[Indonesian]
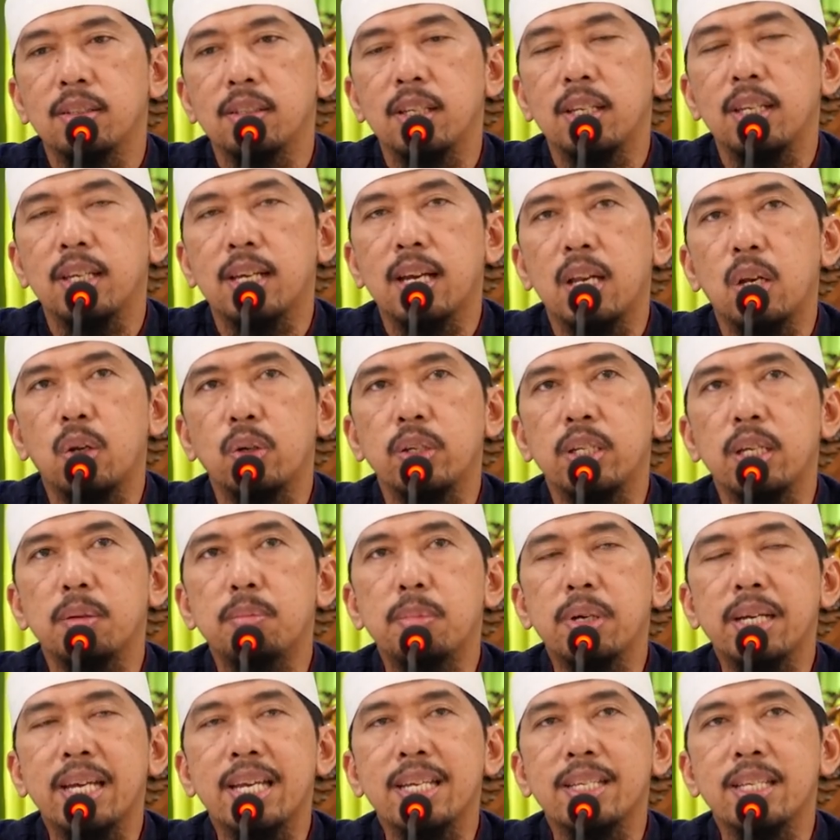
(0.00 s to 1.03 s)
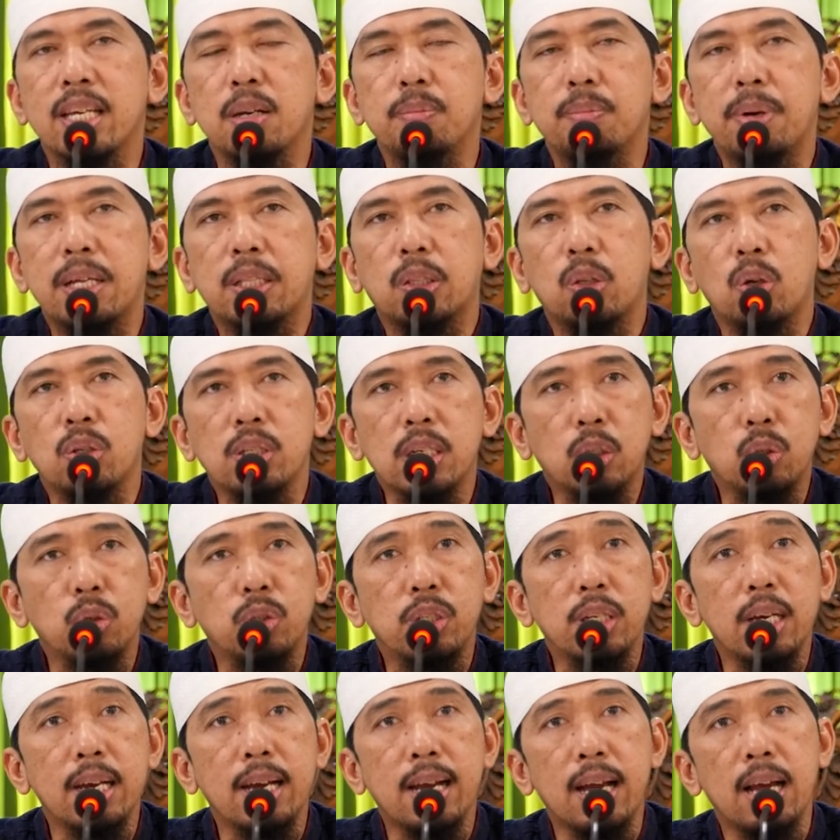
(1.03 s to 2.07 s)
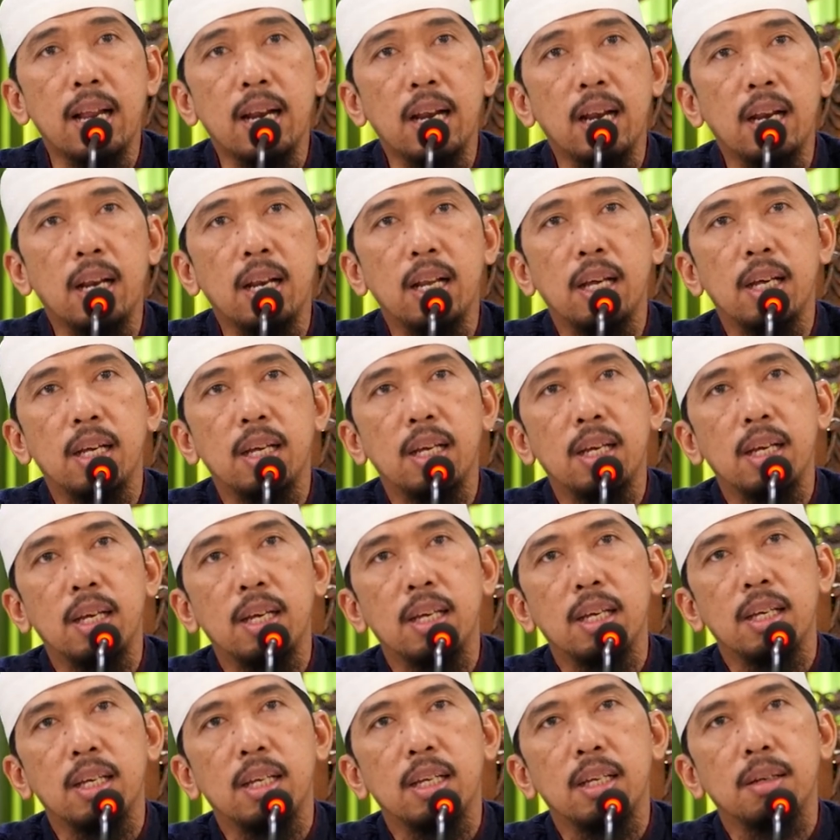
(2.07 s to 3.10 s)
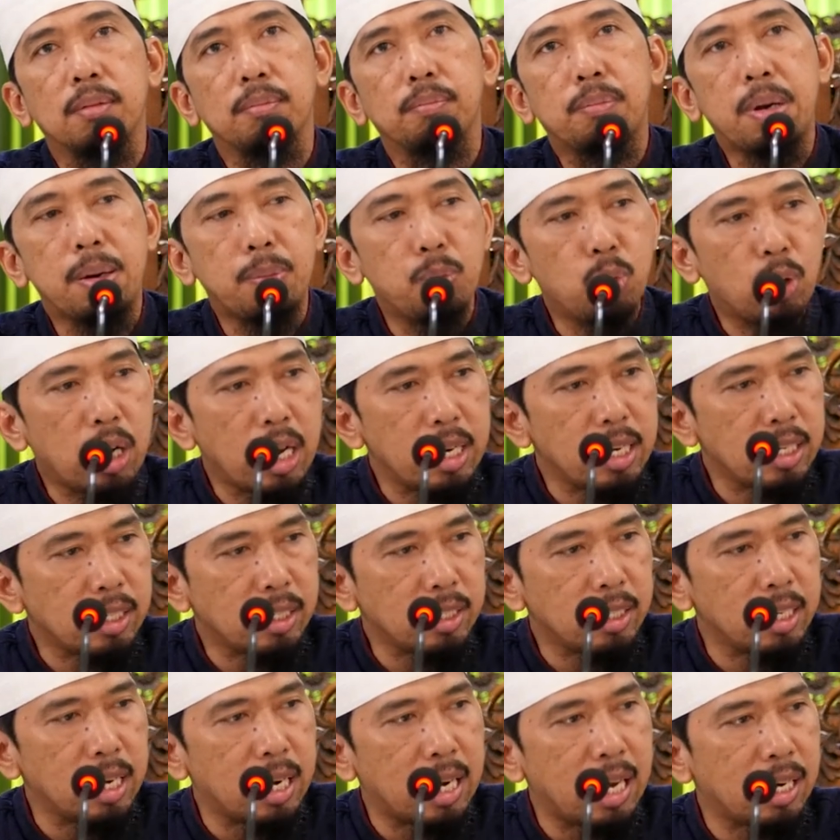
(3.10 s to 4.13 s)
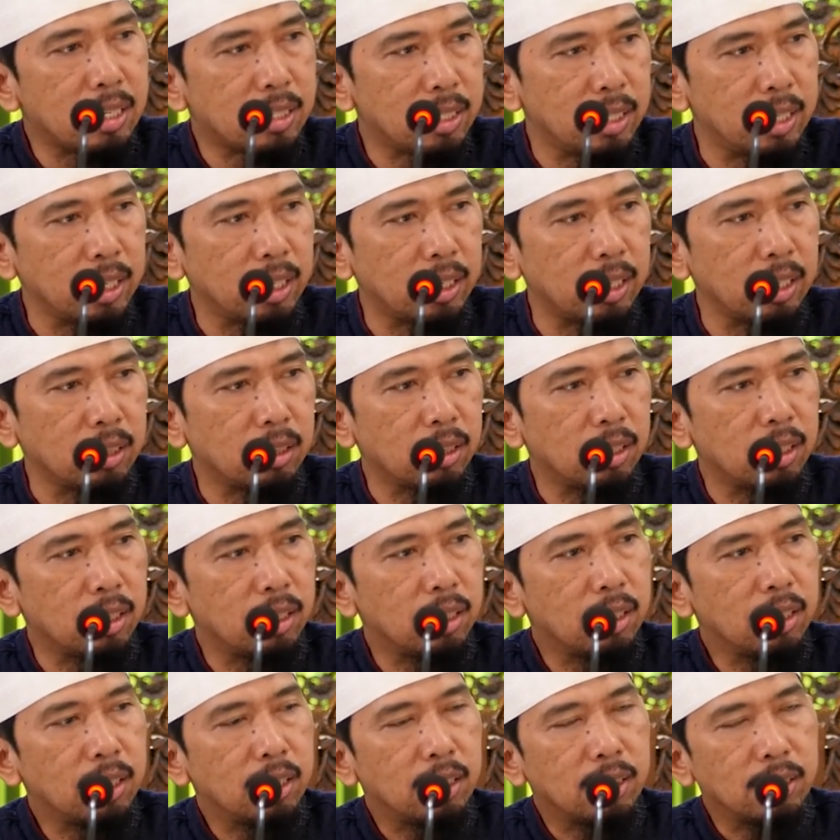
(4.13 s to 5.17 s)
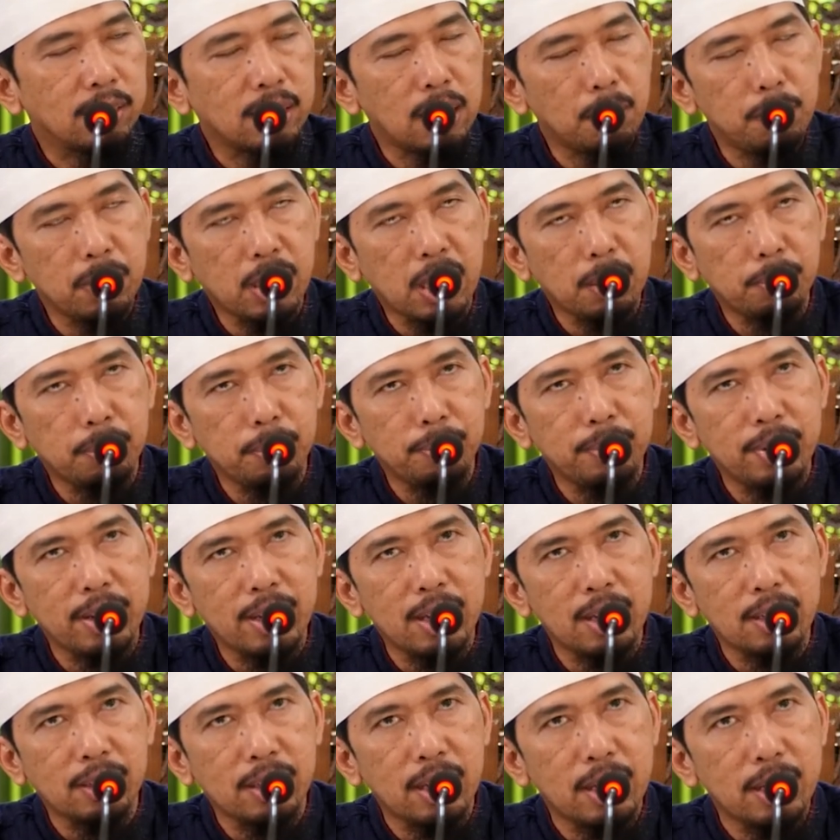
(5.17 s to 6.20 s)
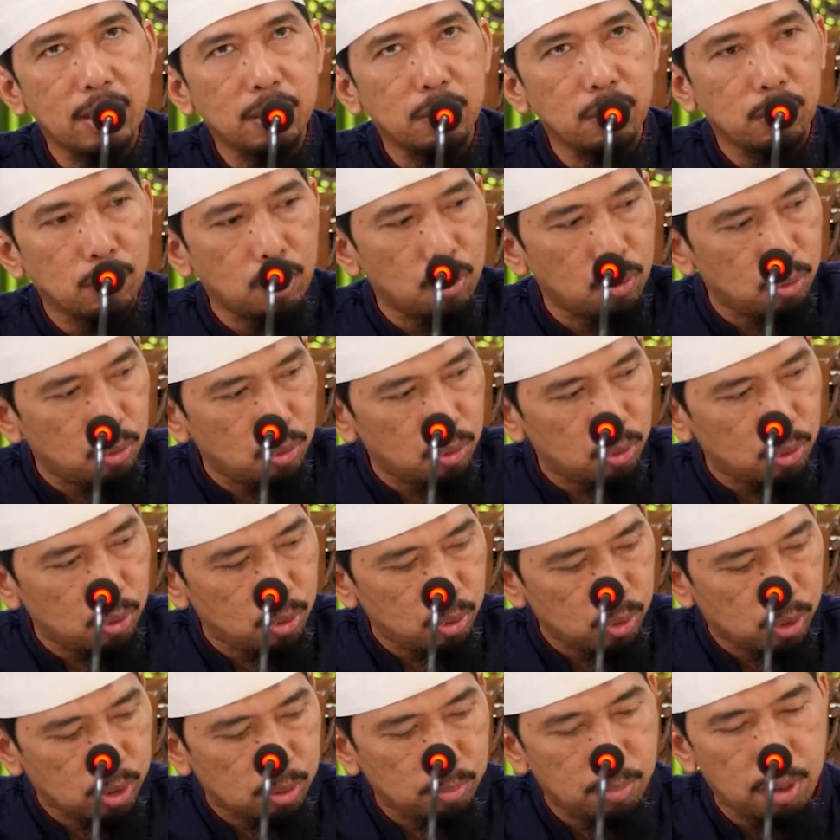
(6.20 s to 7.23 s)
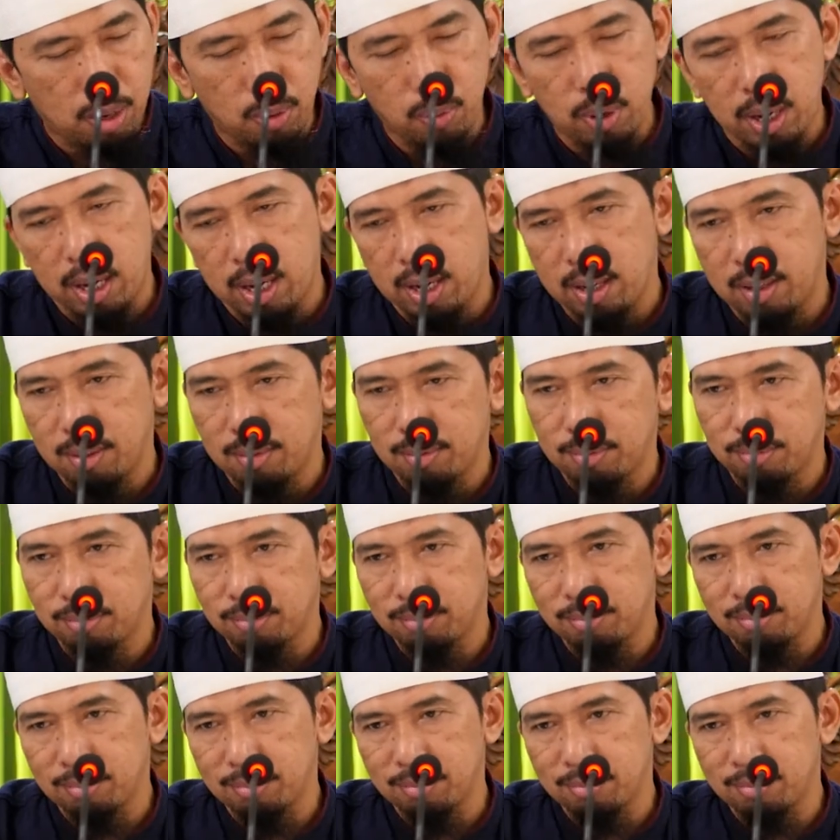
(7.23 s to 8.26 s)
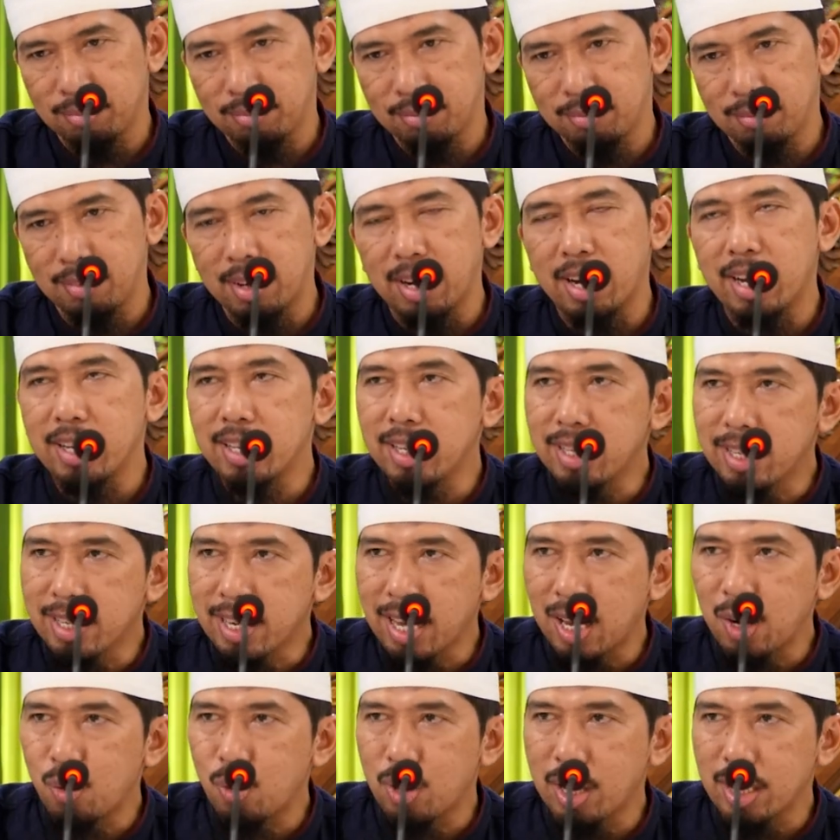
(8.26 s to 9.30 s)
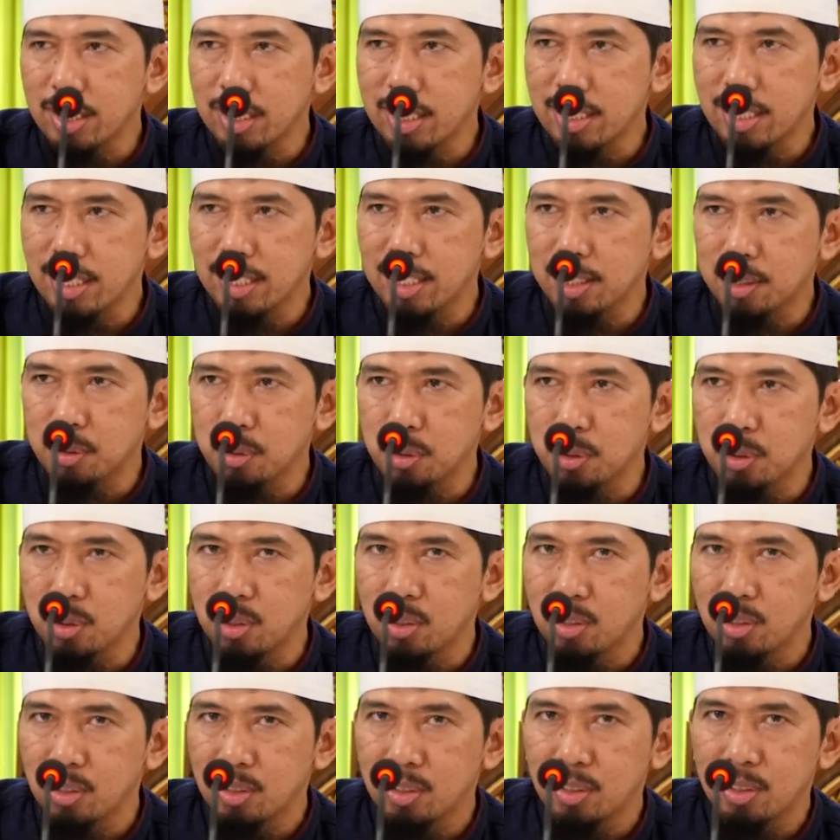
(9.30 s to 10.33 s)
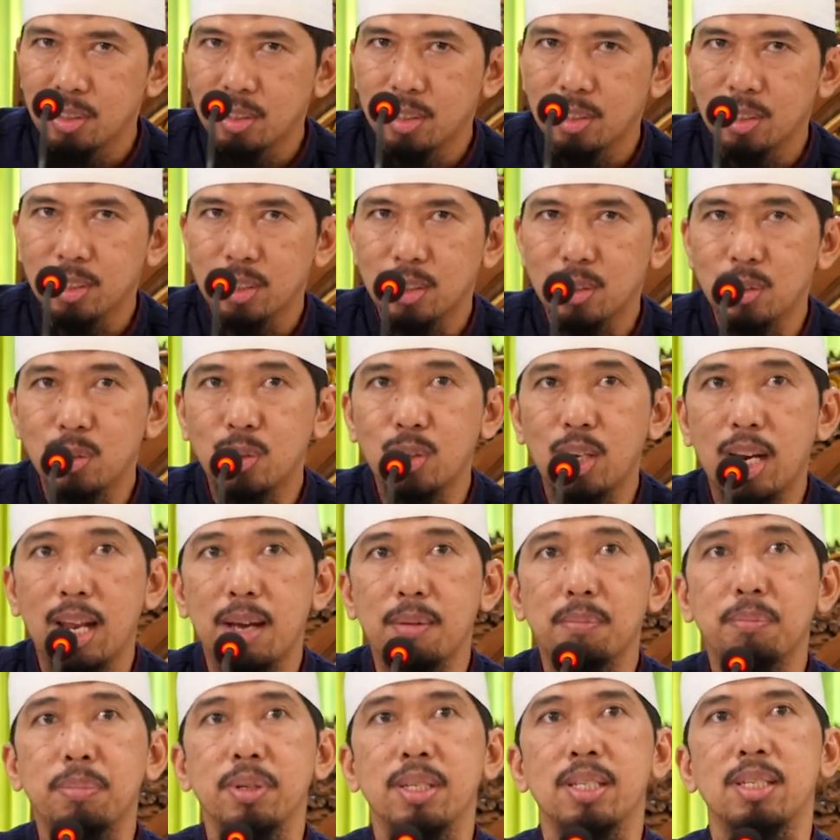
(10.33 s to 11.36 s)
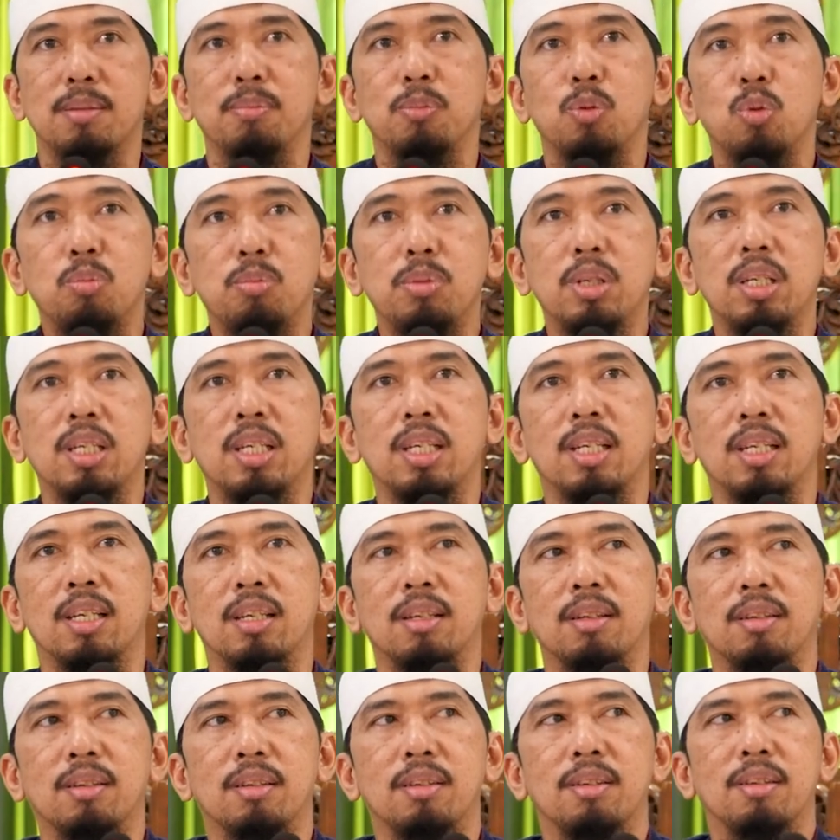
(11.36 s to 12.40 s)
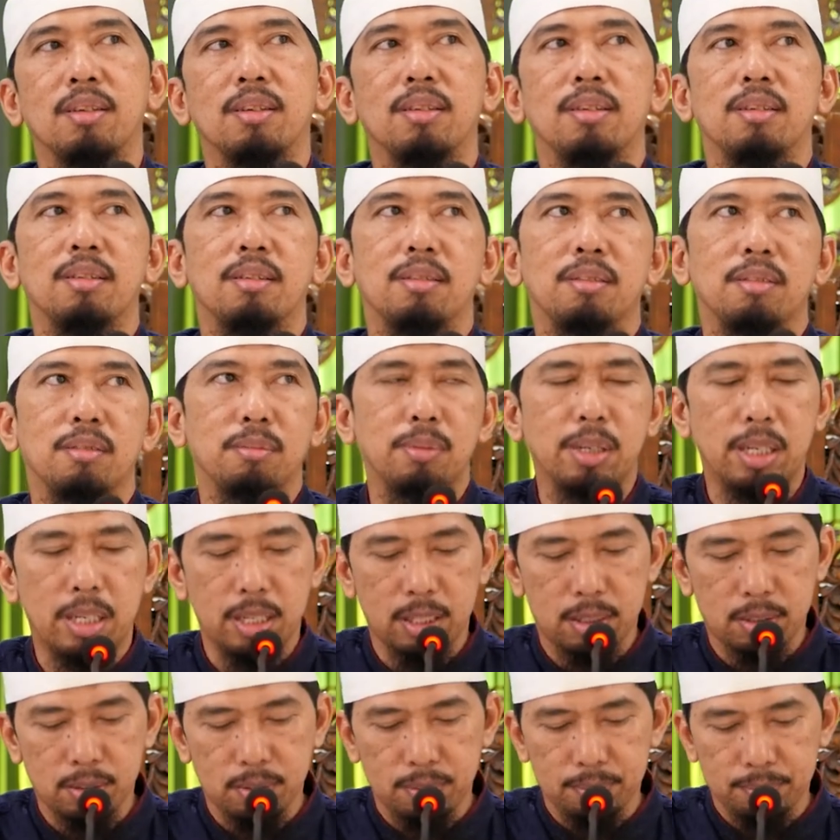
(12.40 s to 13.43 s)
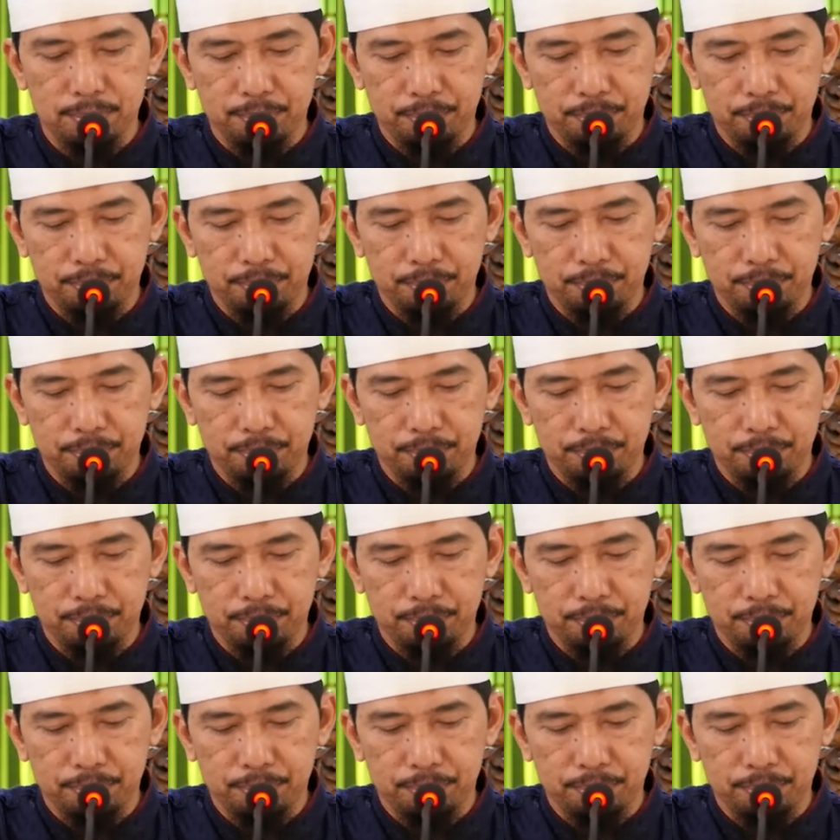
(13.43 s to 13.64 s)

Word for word: jadi kalau dia menggeser patok satu jengkal, permukaannya sejengkal sedikit, tapi kepemilikan tanah itu terus ke bawah. Makanya dikalungkannya jadi tujuh, tujuh lapis bumi. Begitu.